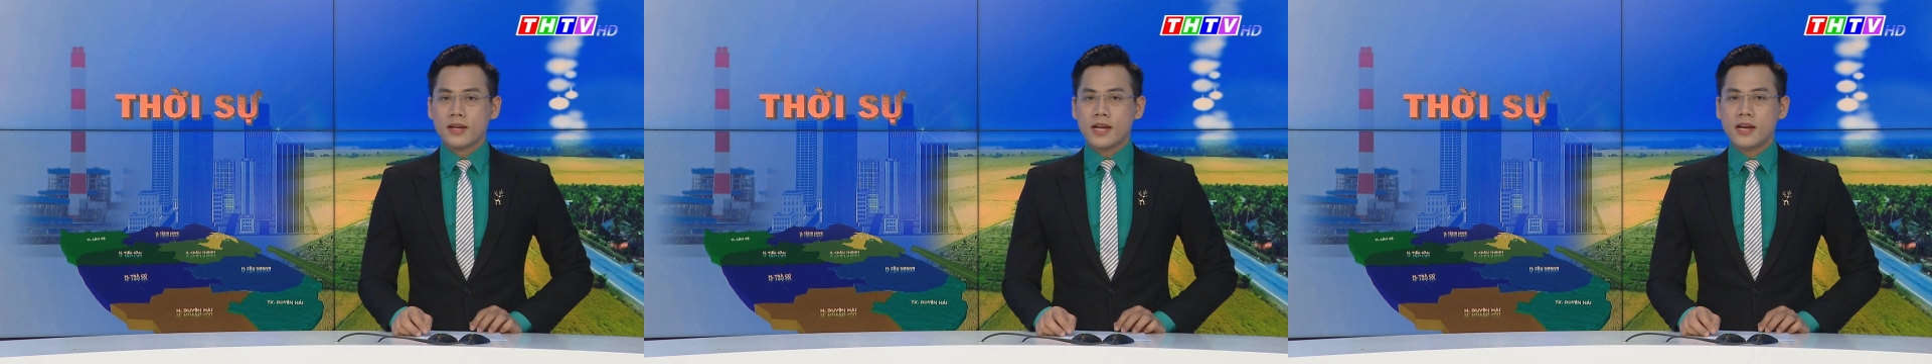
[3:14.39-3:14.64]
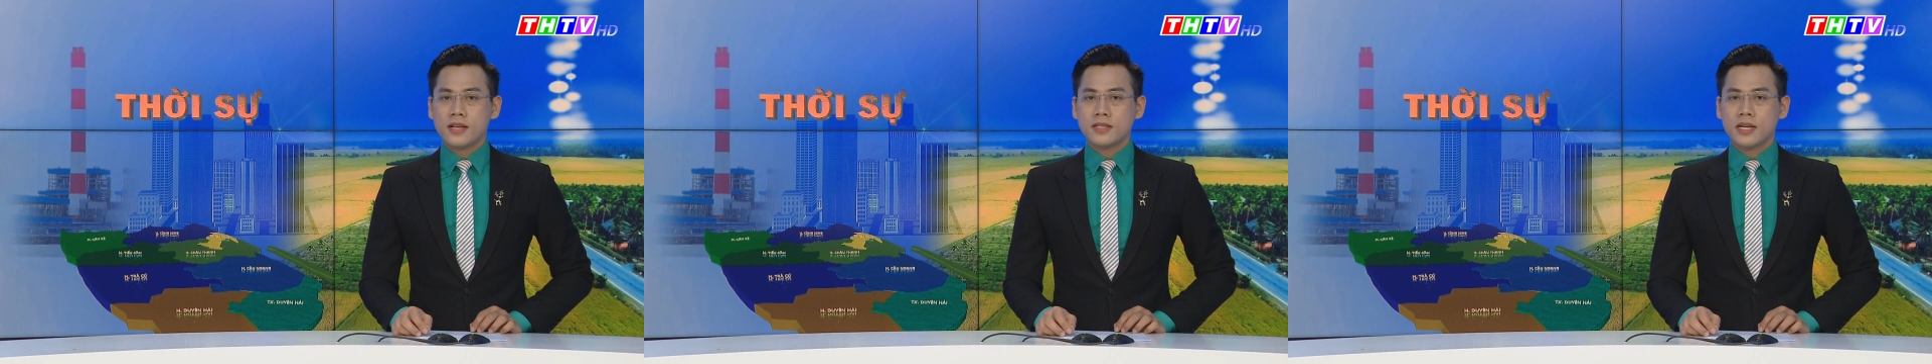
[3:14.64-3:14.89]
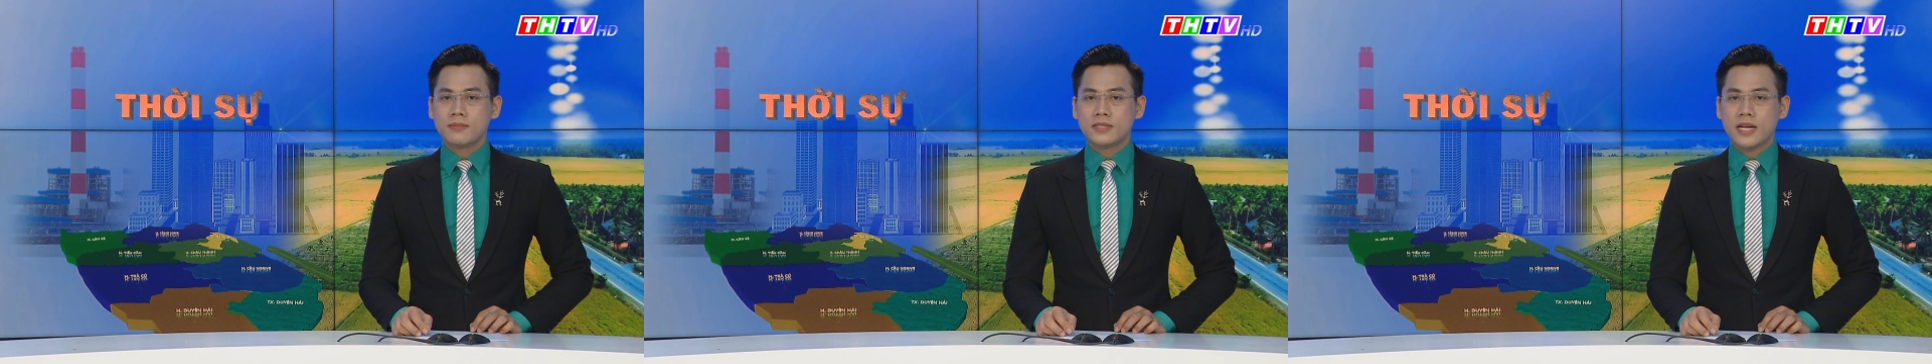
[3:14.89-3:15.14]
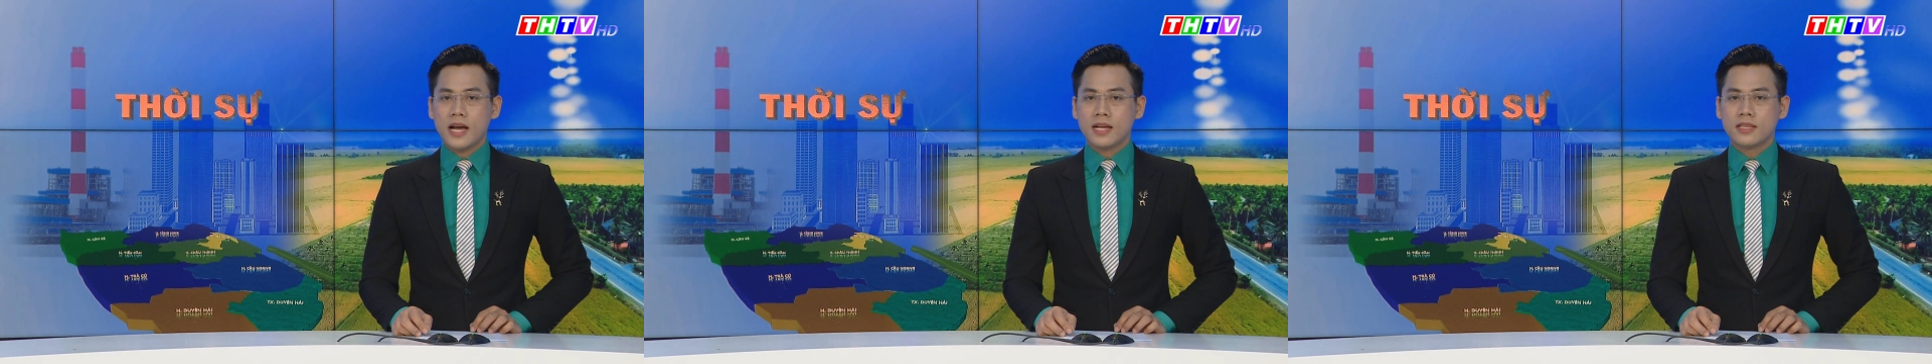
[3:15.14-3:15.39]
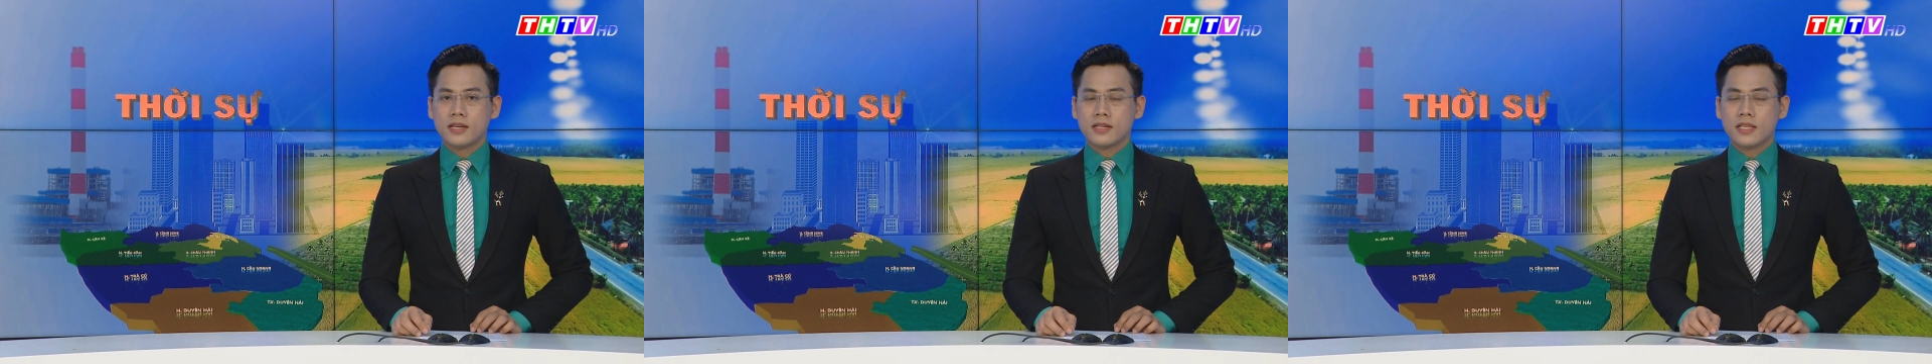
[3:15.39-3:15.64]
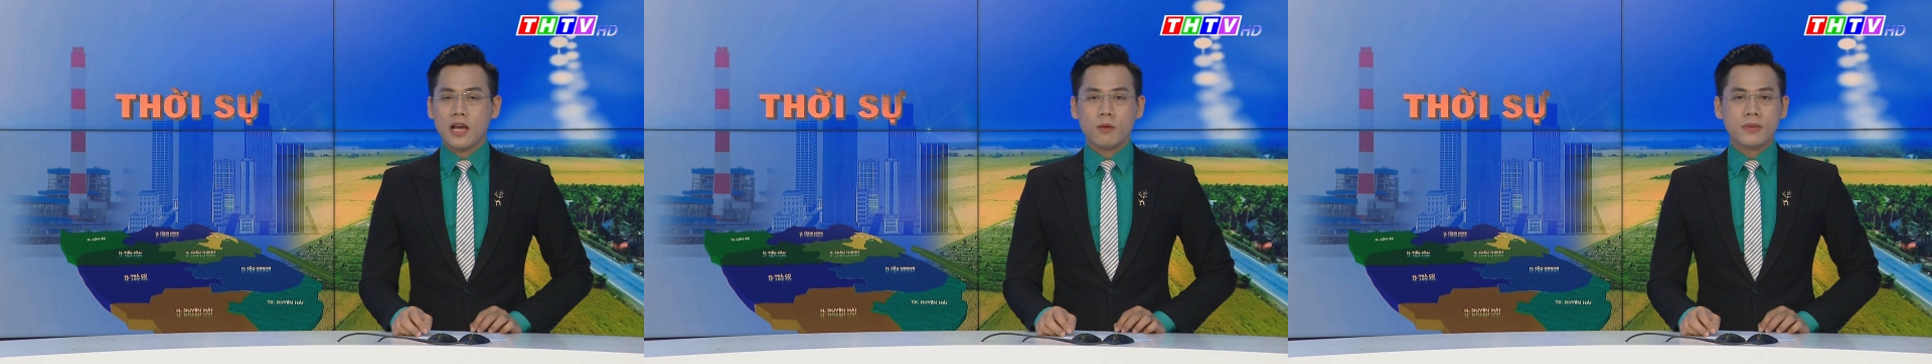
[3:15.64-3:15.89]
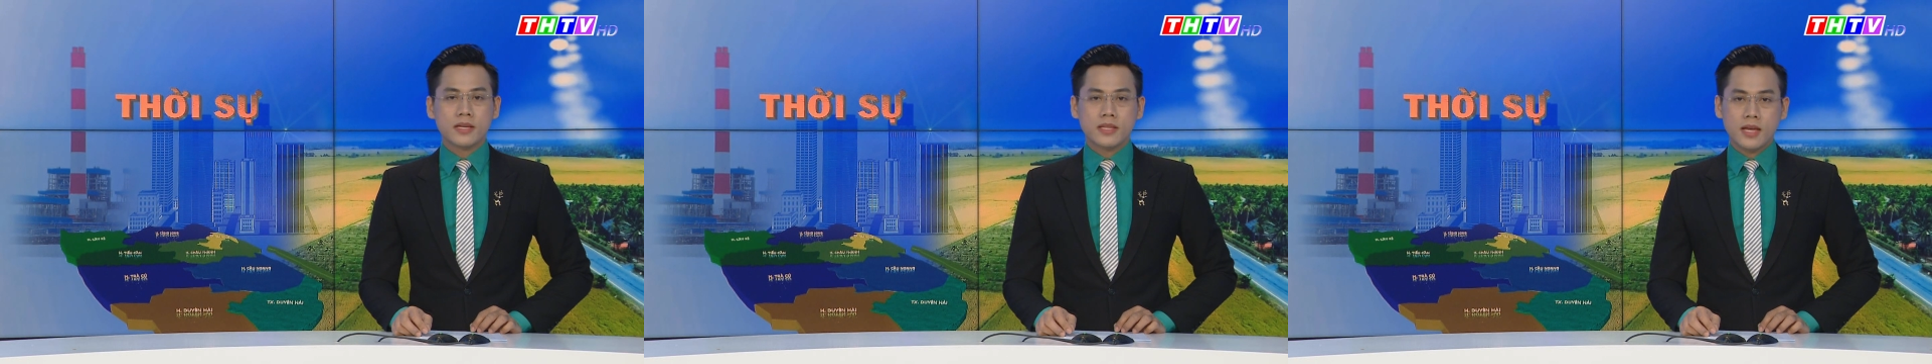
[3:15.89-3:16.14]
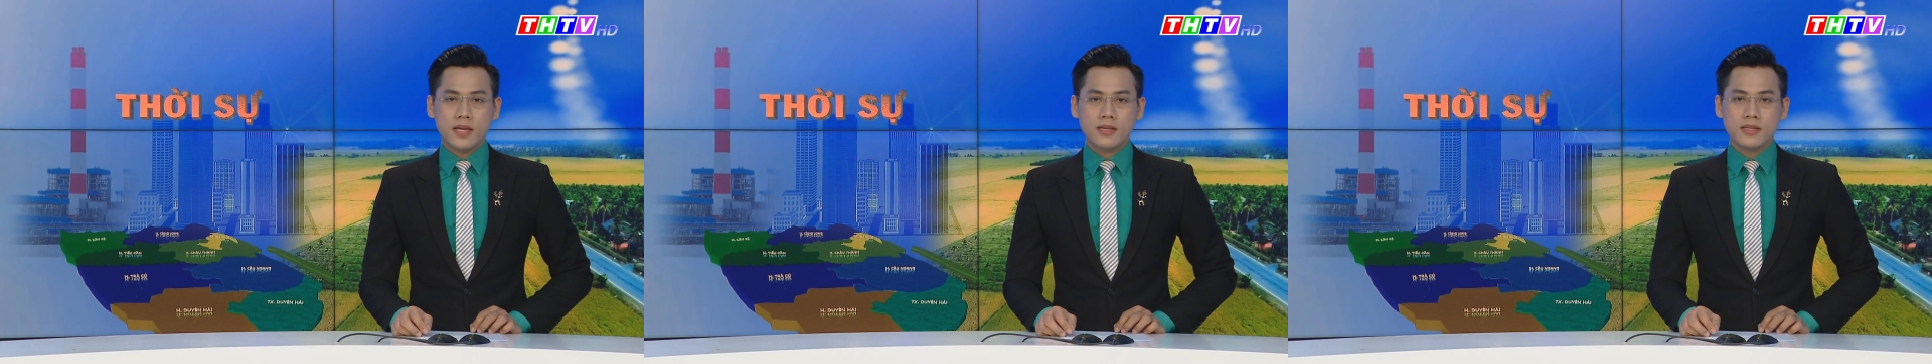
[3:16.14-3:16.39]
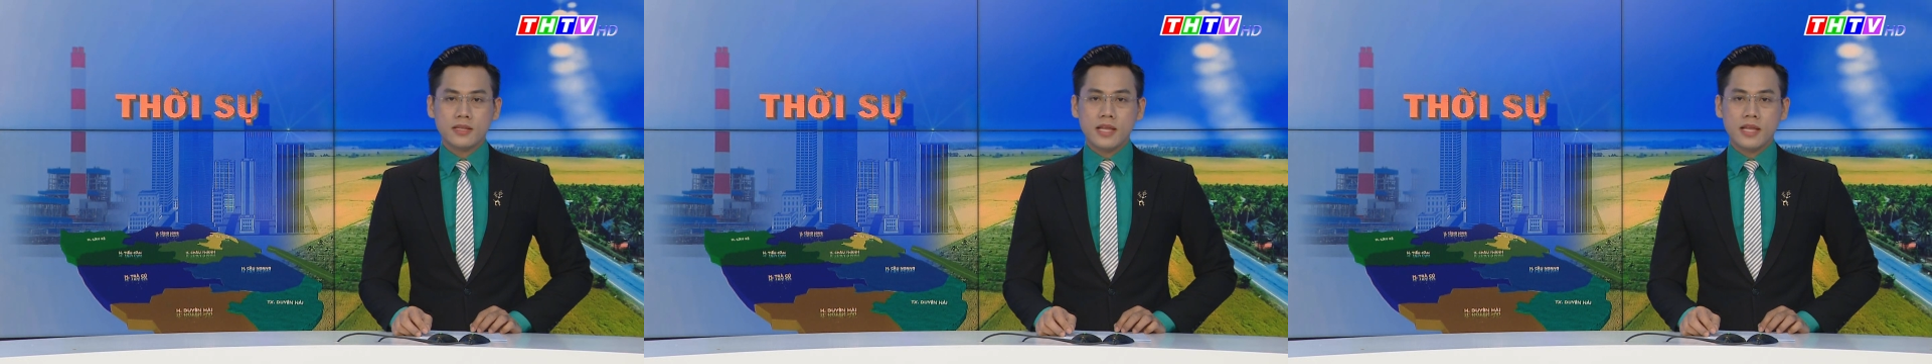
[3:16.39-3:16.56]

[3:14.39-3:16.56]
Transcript: đã đến kiểm tra việc giao biên chế